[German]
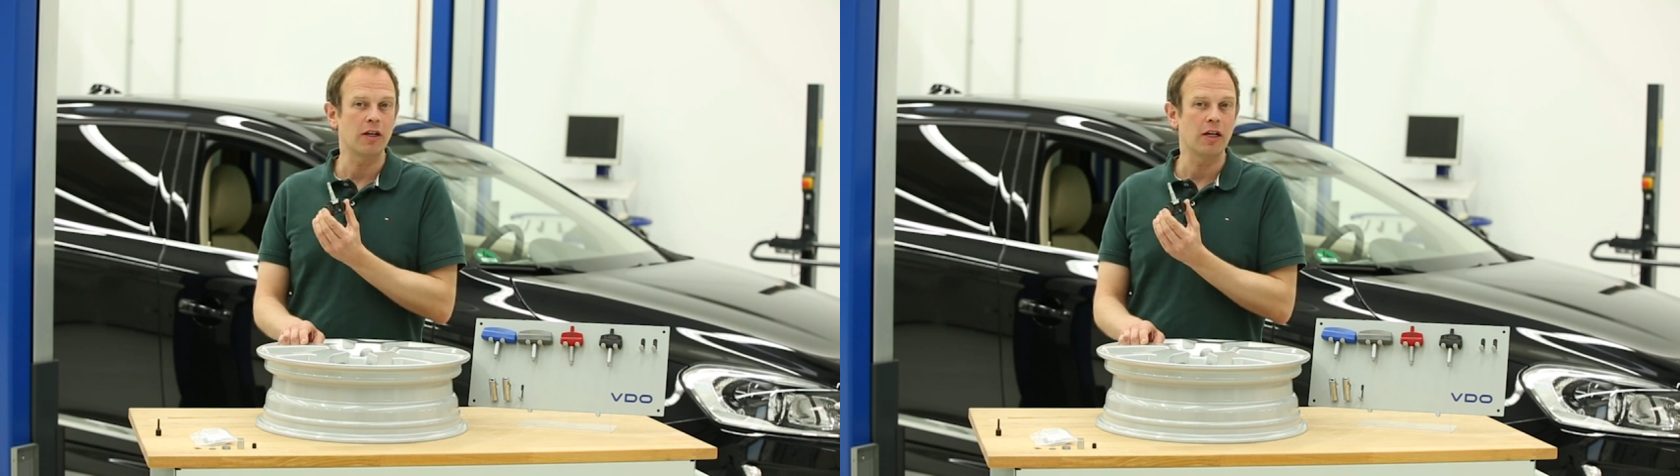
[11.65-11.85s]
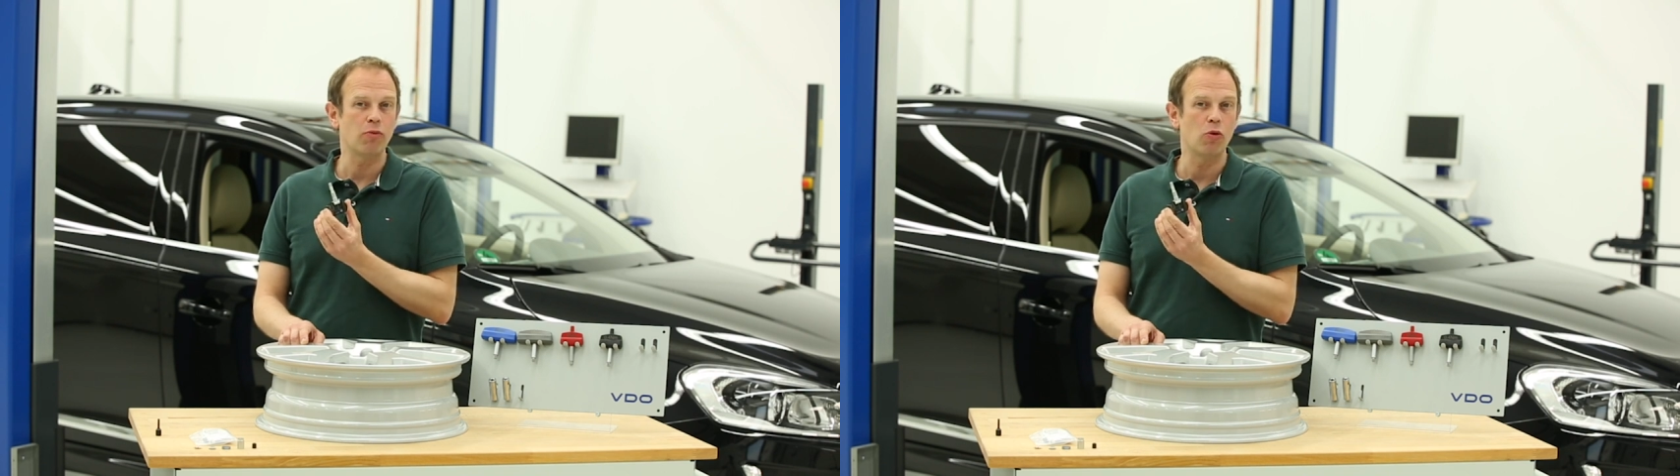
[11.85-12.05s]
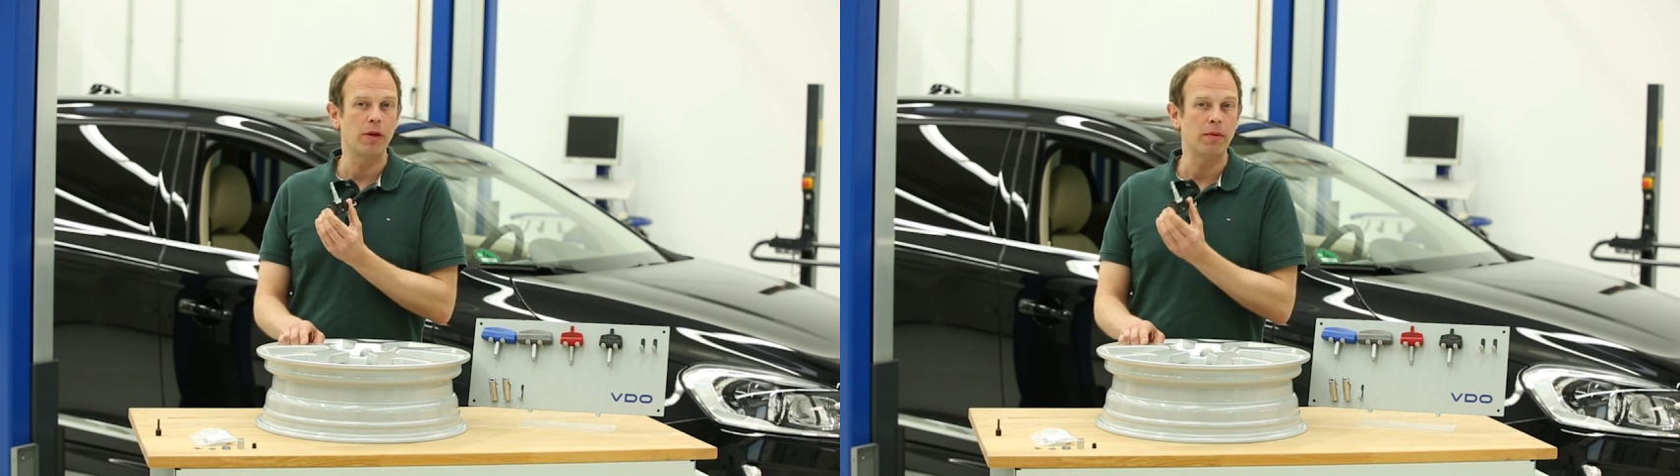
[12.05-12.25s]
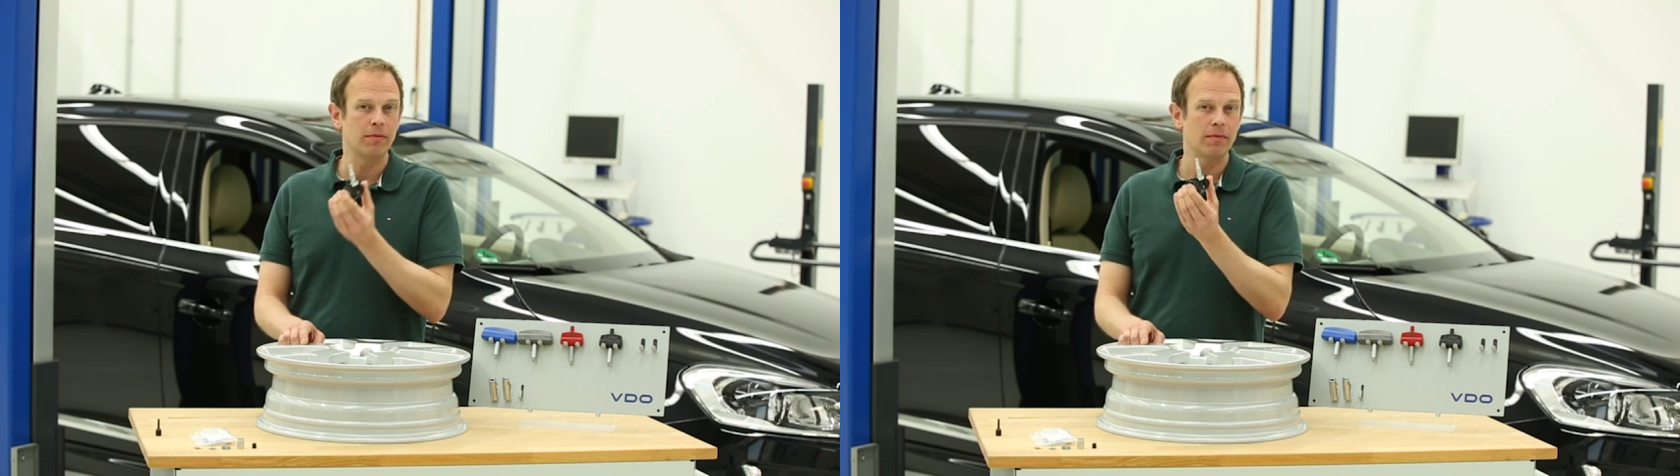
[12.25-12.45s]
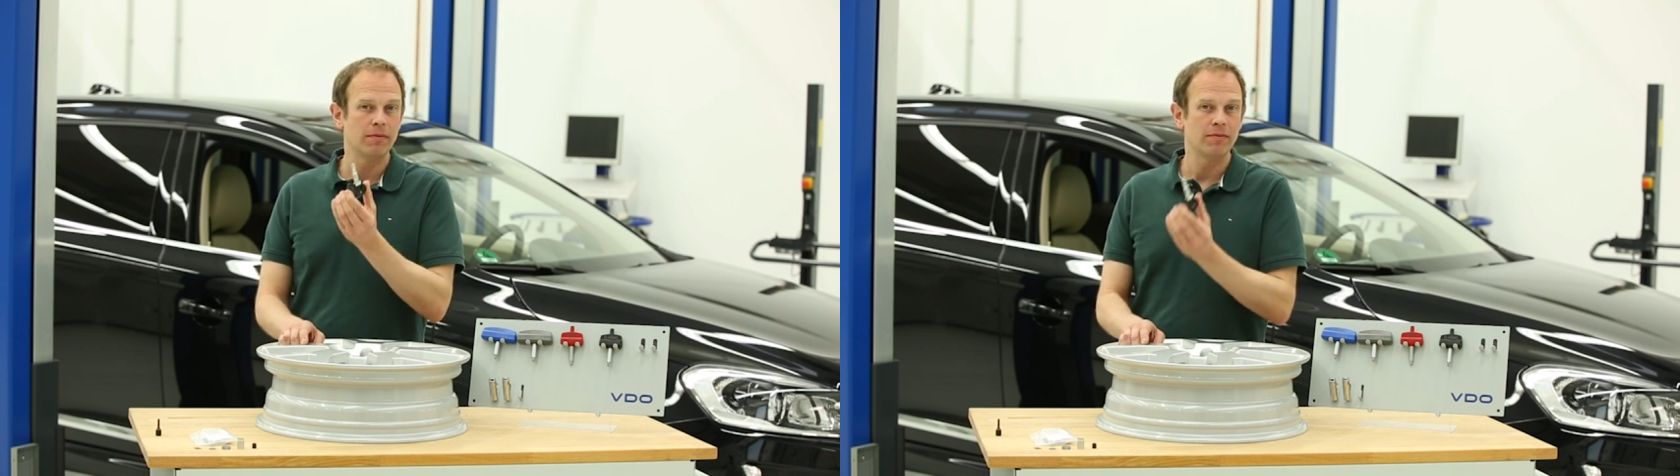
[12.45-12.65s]
kein Problem,
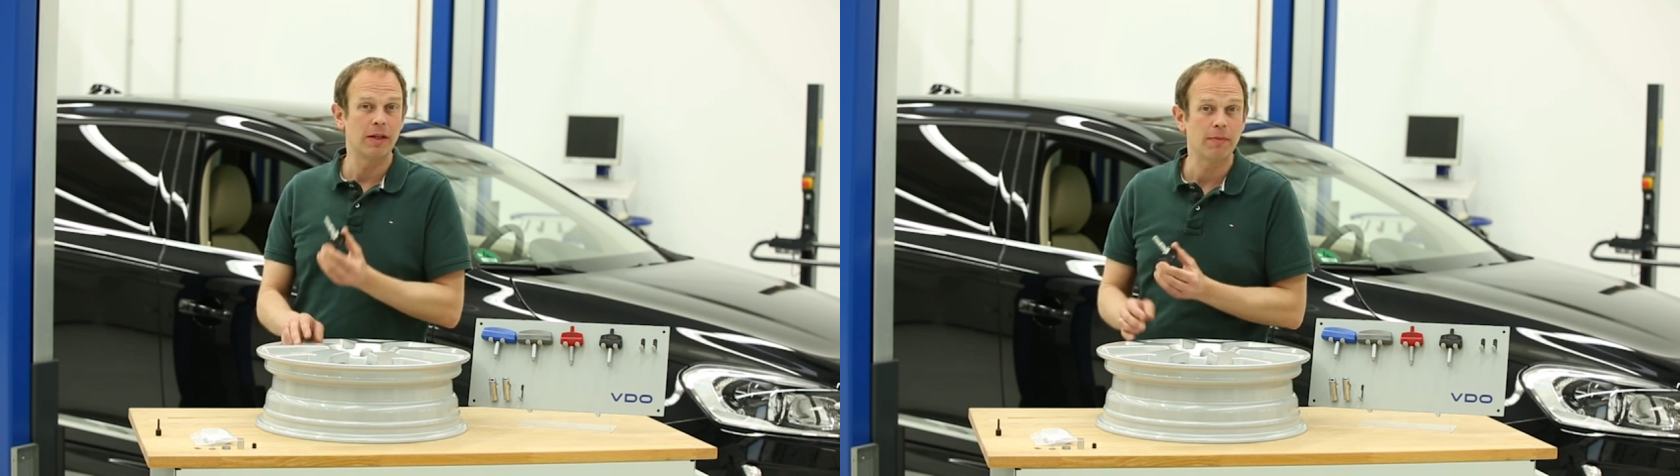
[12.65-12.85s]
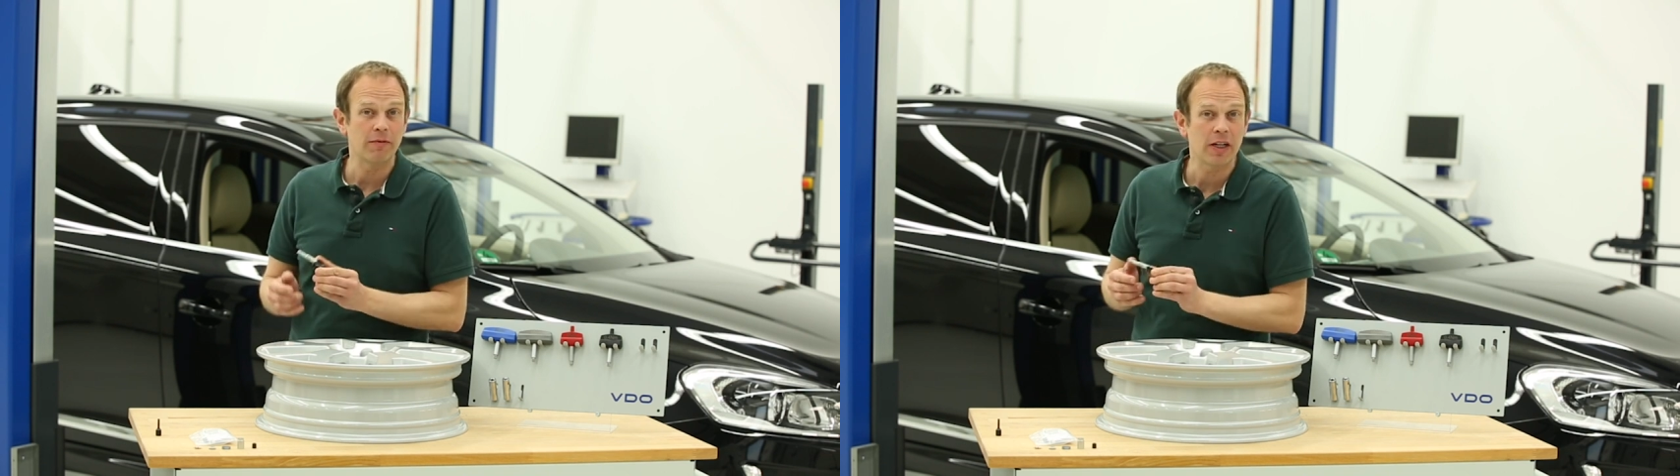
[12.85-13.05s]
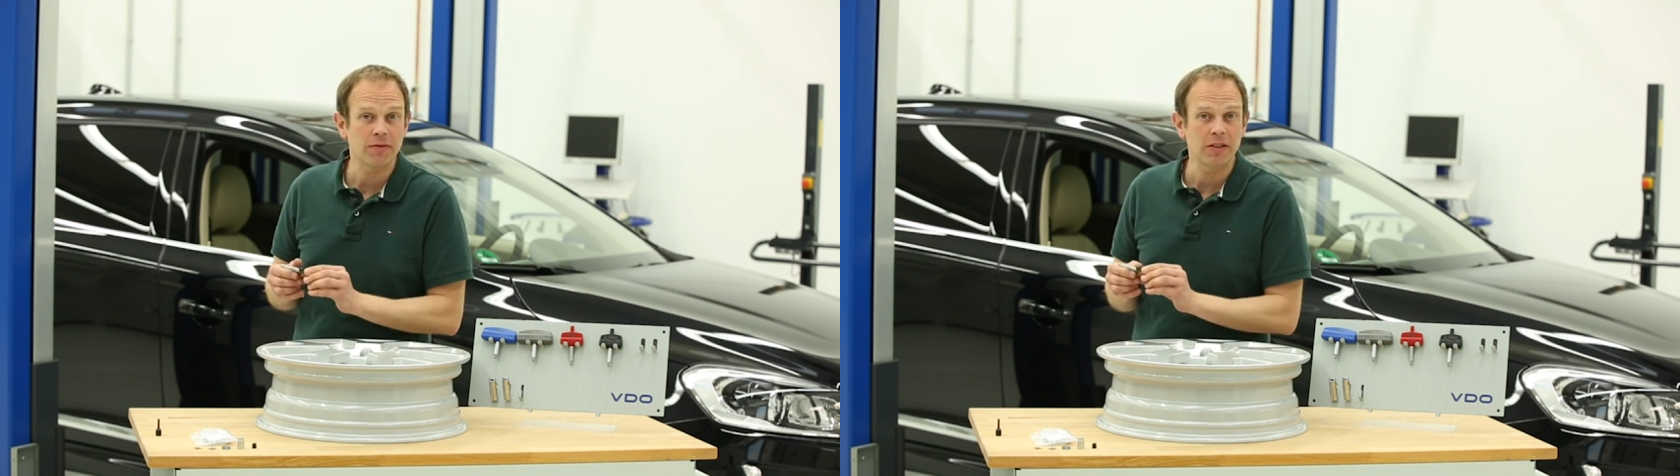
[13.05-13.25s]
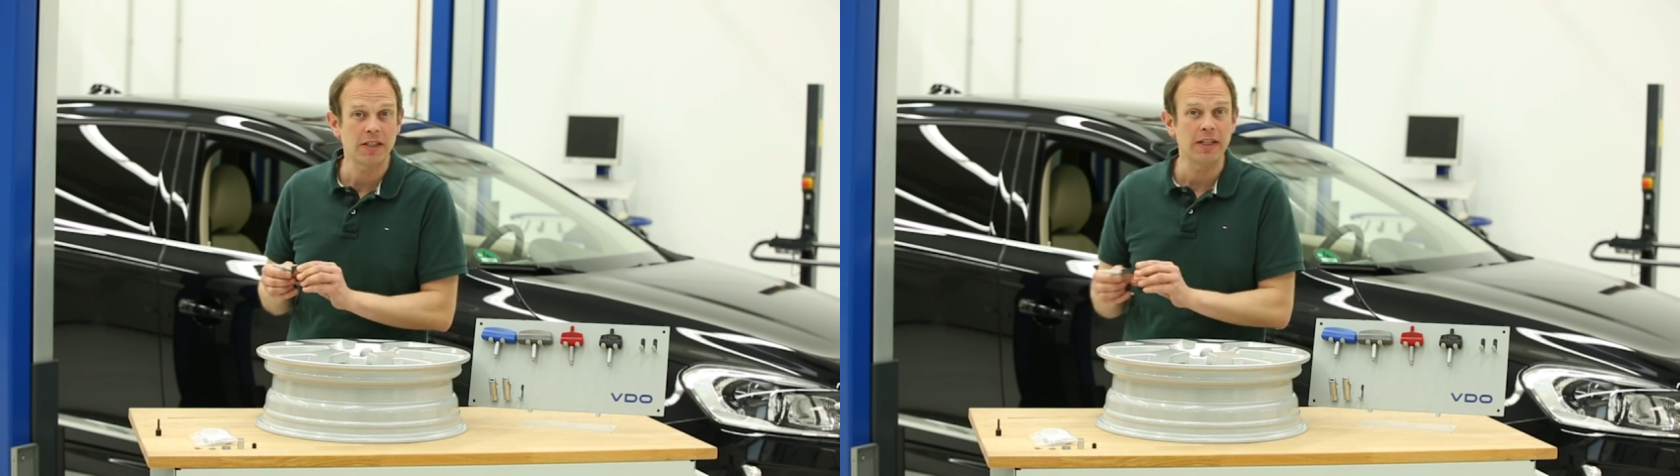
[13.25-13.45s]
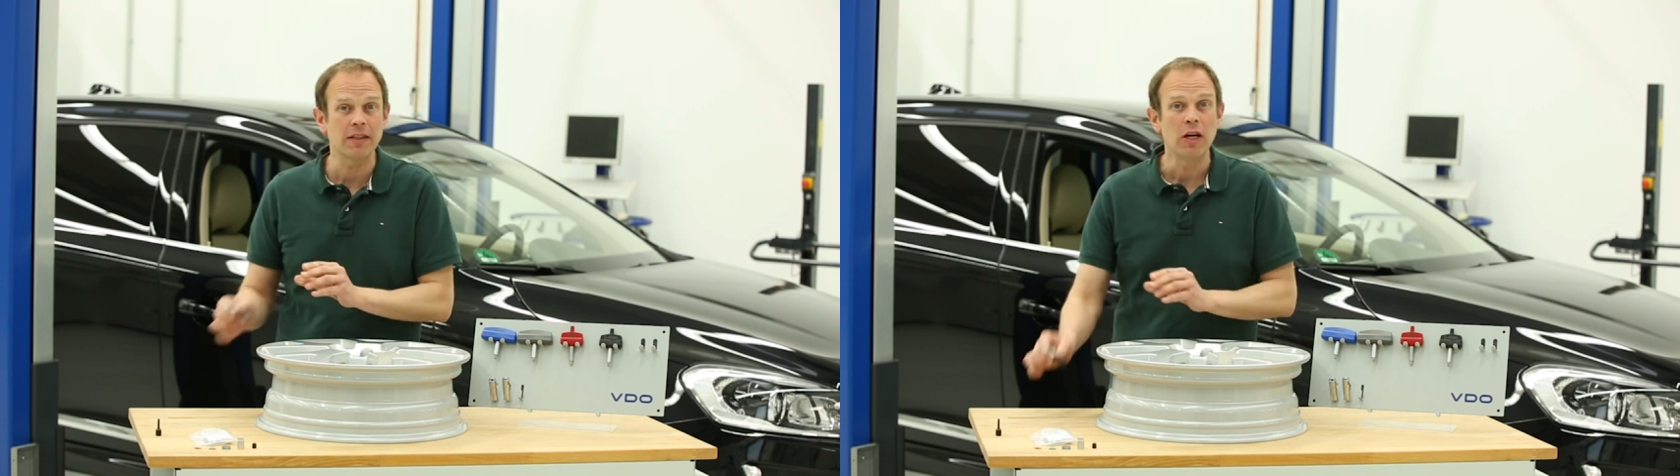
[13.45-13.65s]
wenn man weiß, wie es
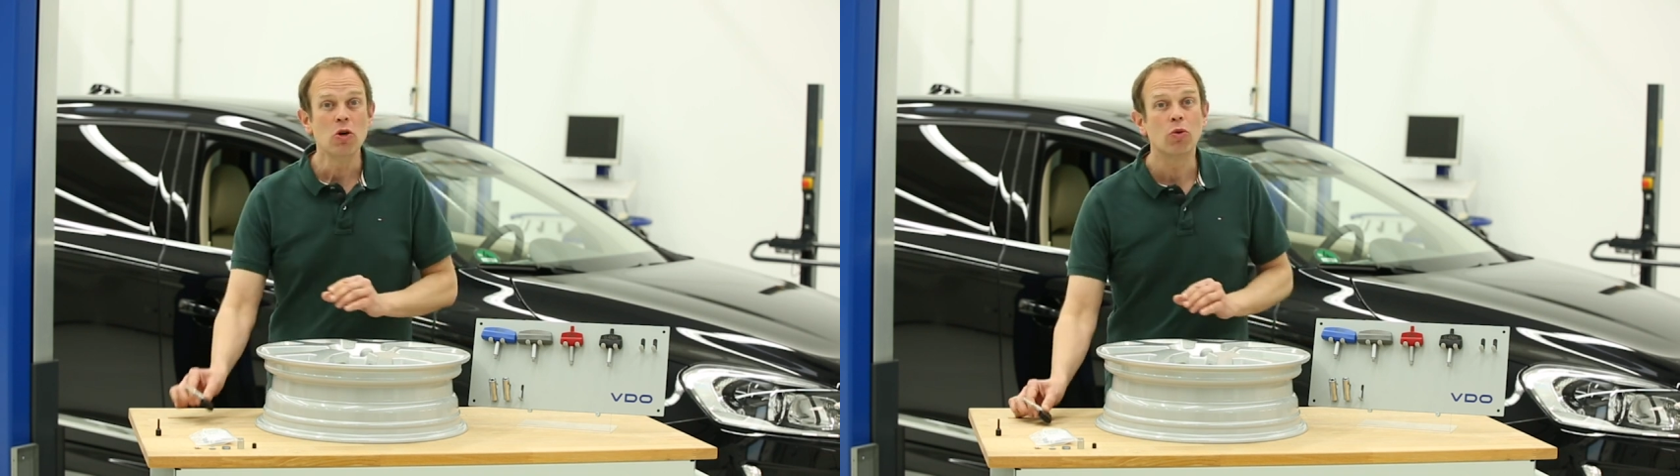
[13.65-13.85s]
geht.